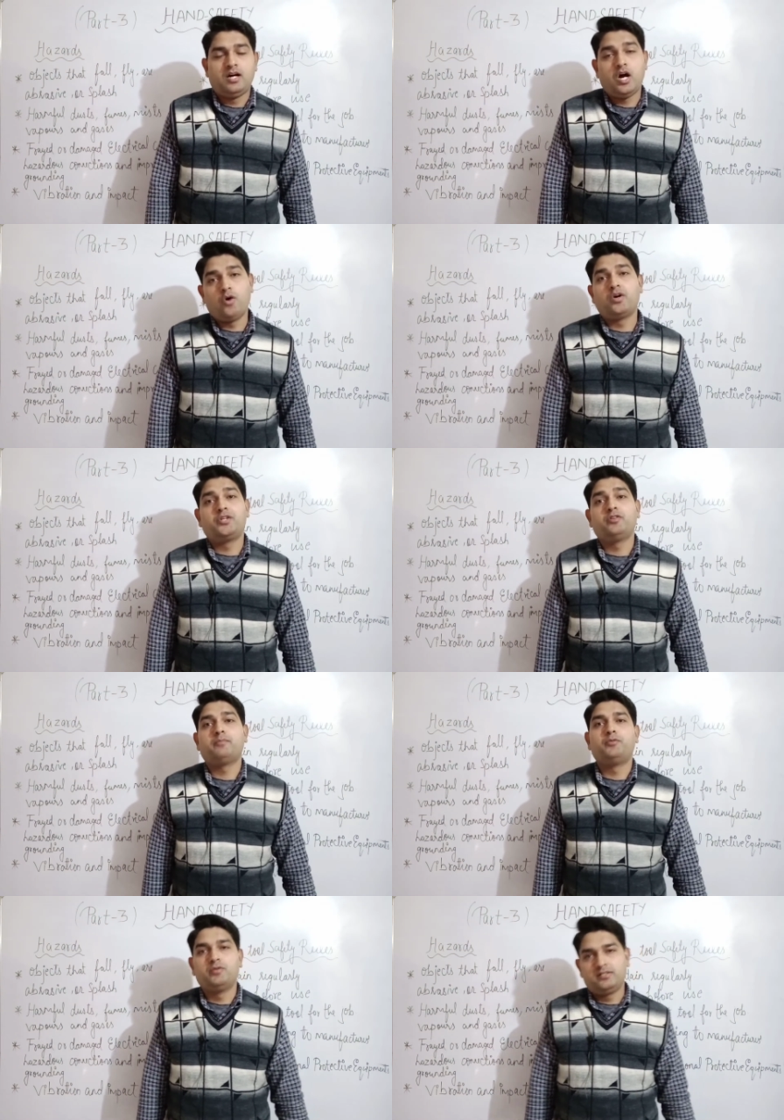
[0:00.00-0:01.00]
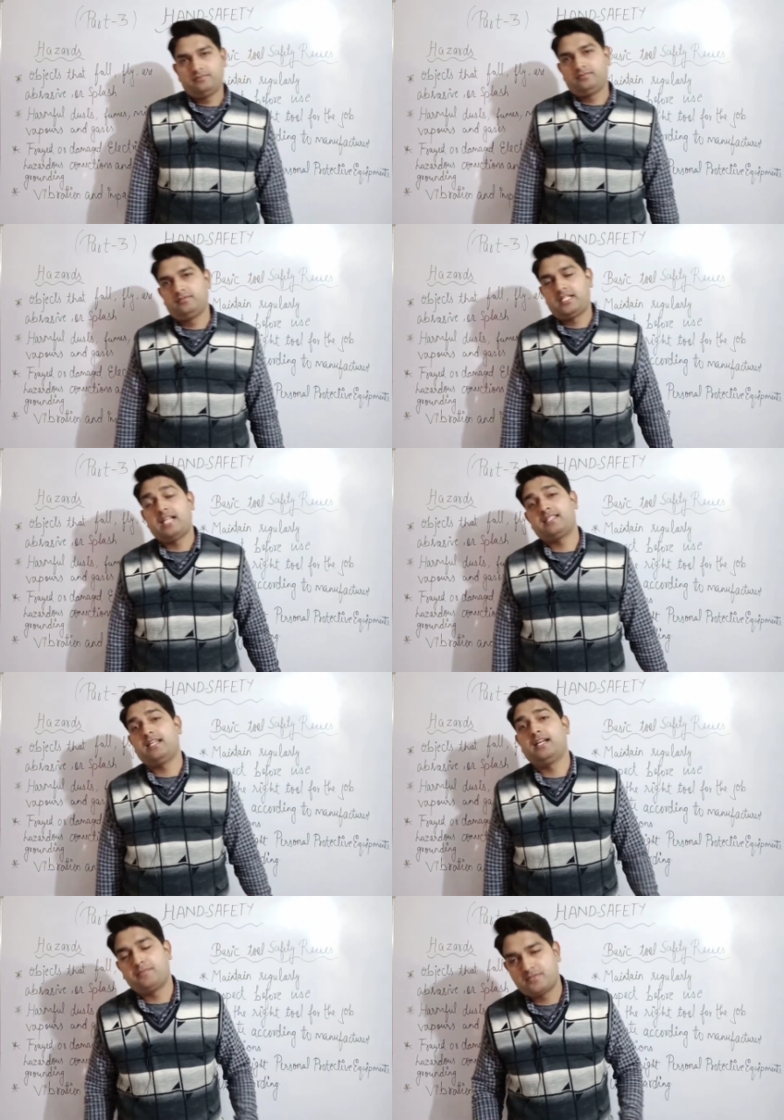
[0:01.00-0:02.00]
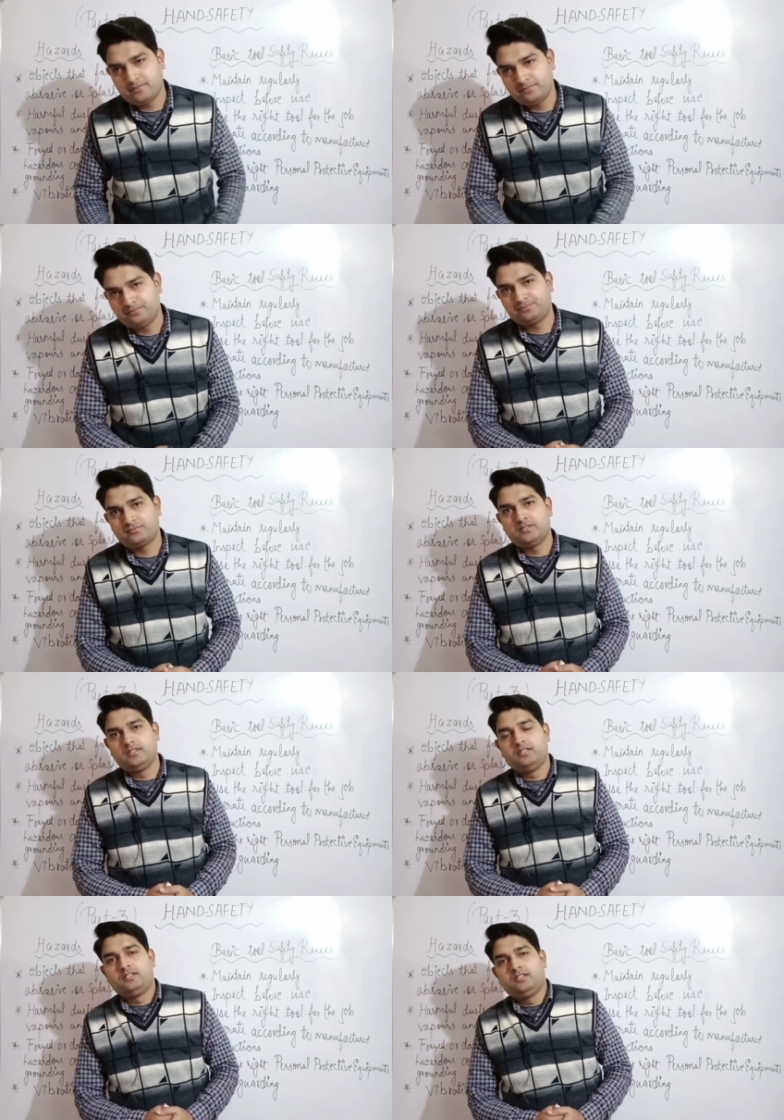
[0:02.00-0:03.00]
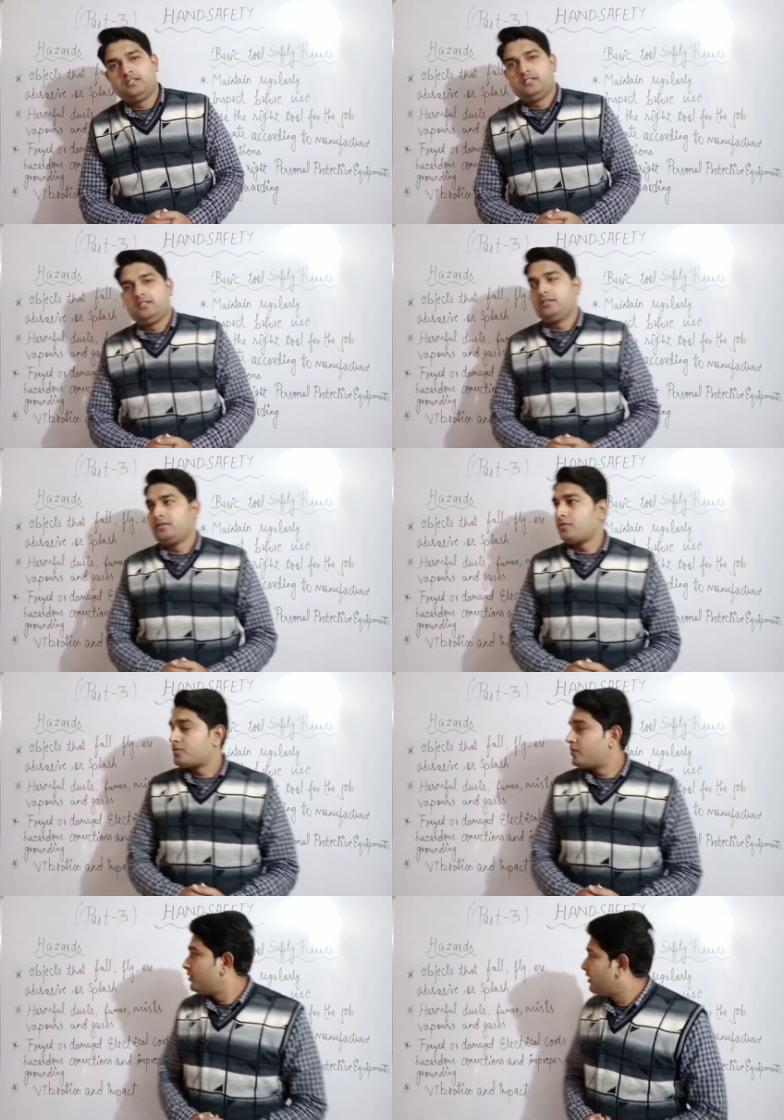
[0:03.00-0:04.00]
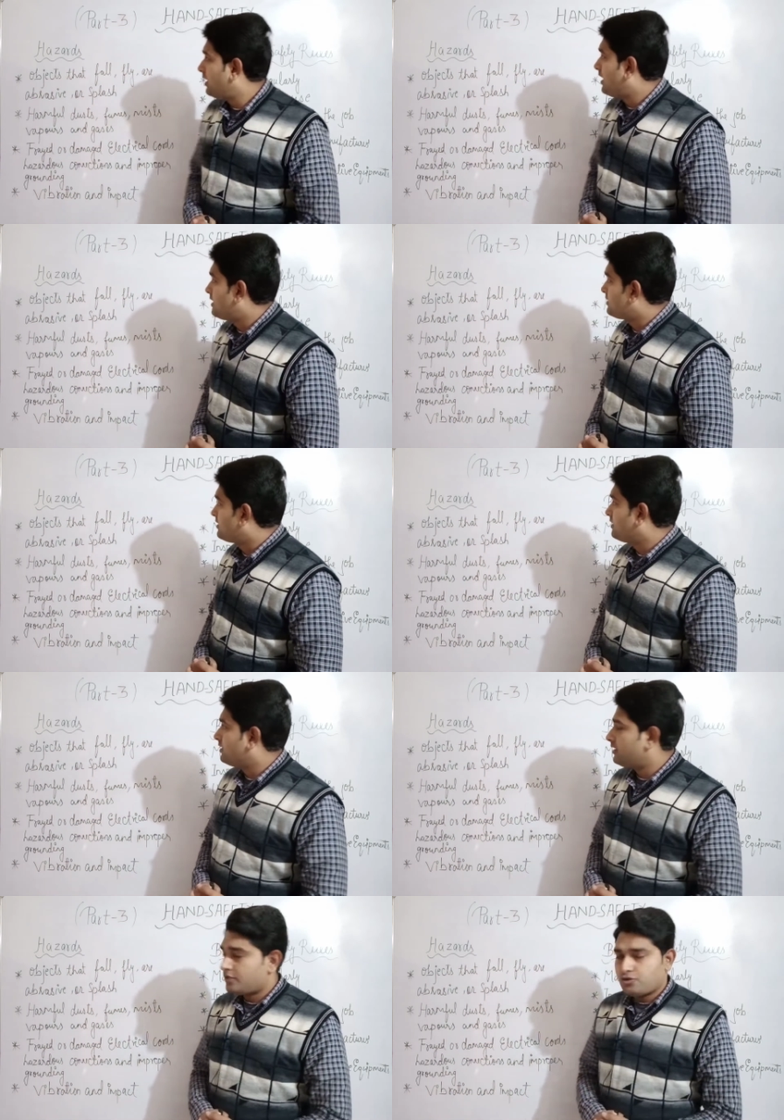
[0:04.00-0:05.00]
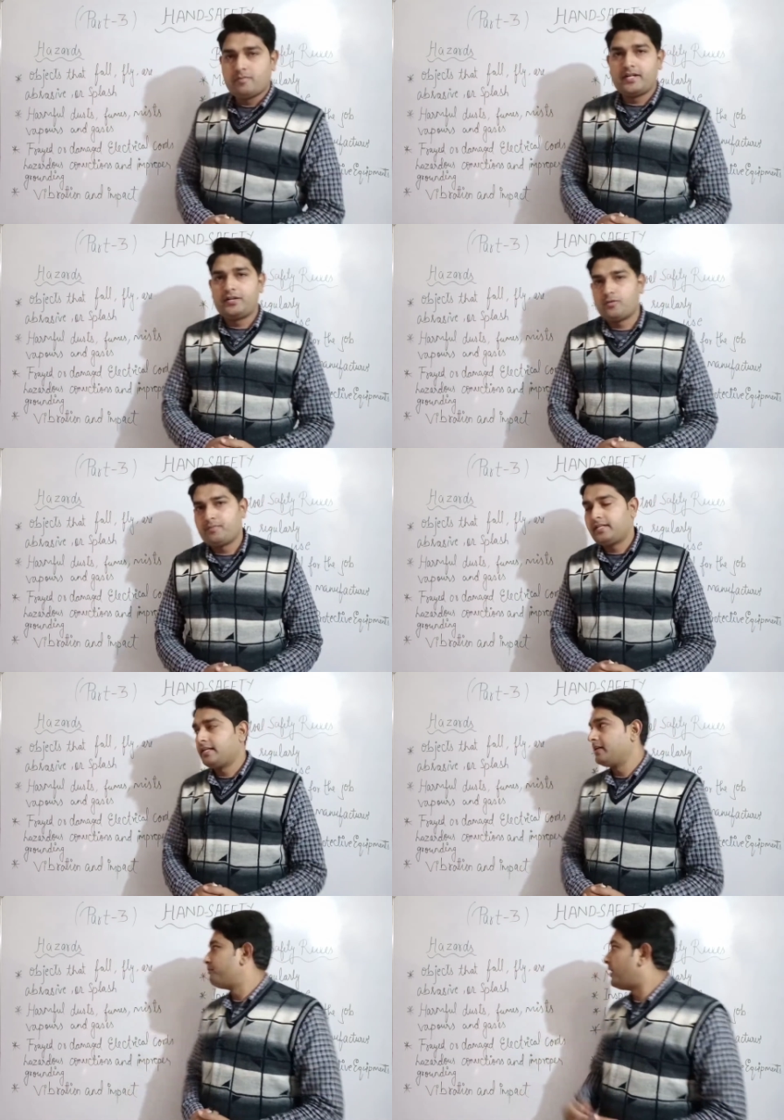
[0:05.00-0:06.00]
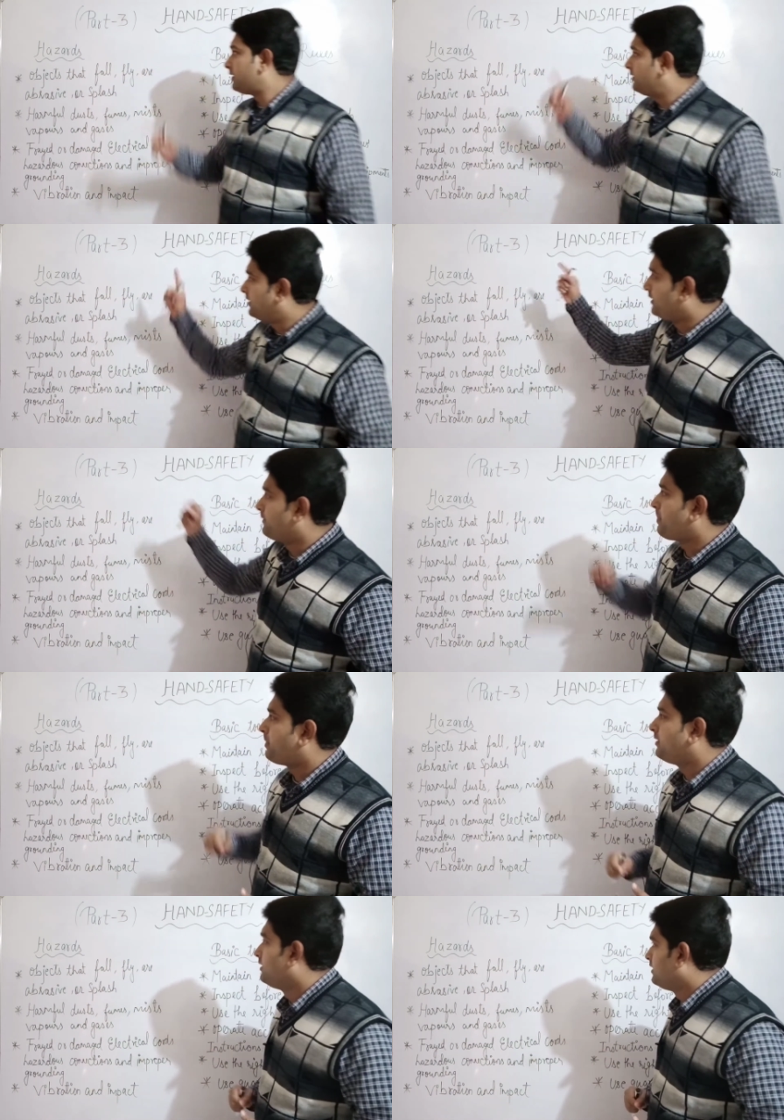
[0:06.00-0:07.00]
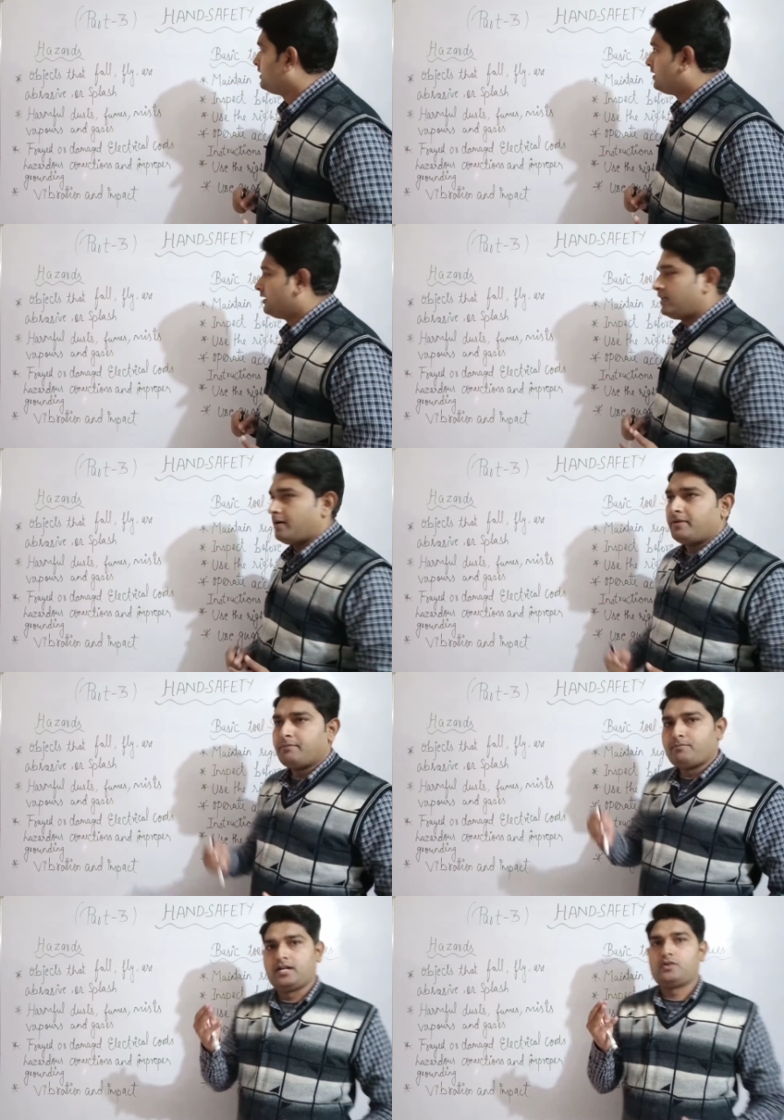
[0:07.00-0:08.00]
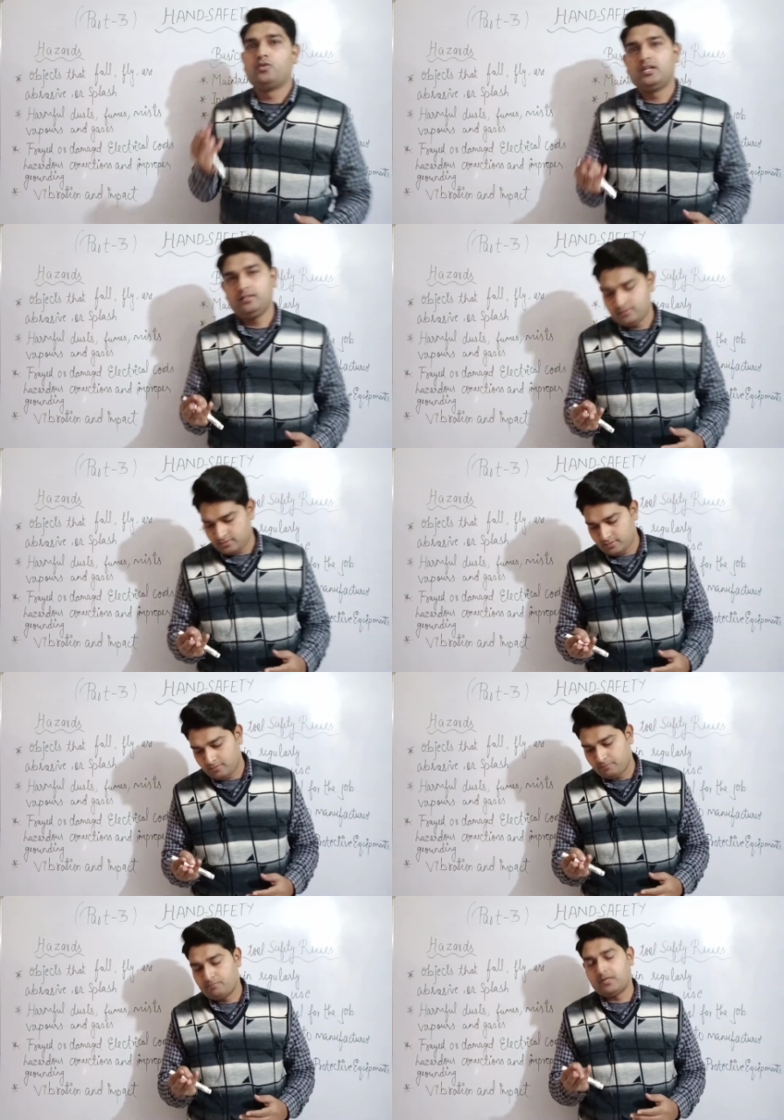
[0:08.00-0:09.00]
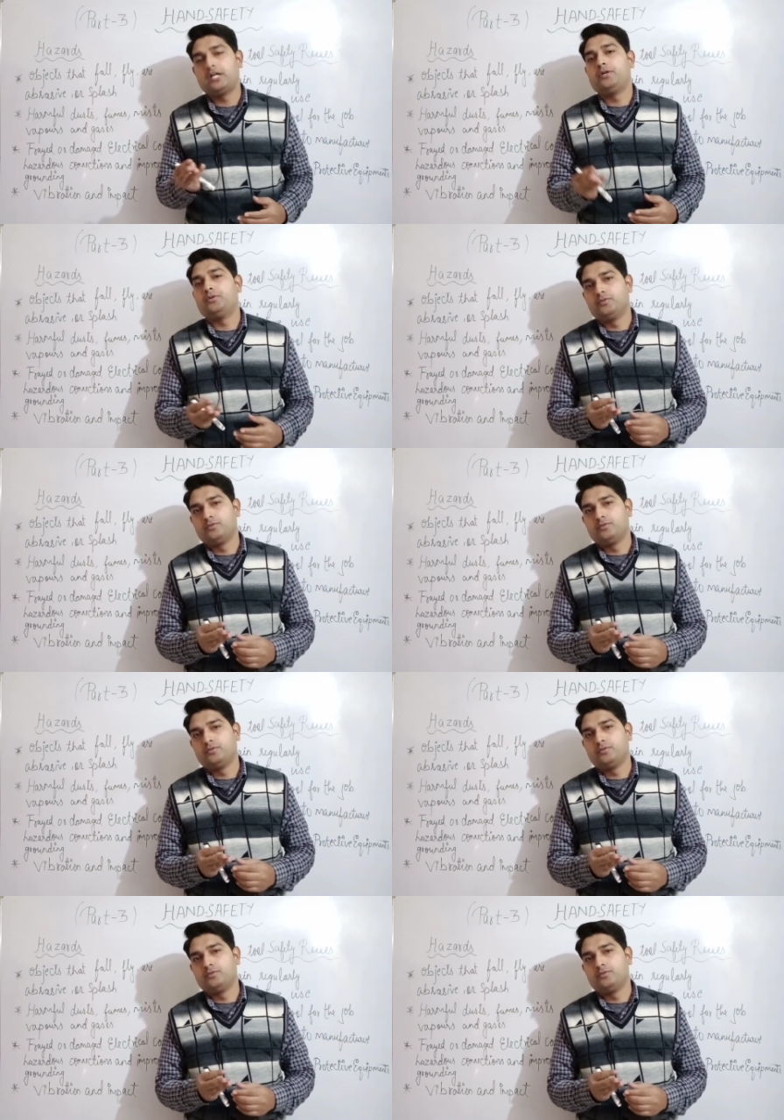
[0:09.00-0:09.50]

हाउ आर यू एवरीवन कैसे हैं आप सब दोस्तों आज जो हमारी टॉपिक है पार्ट थ्री हमने पार्ट वन पार्ट टू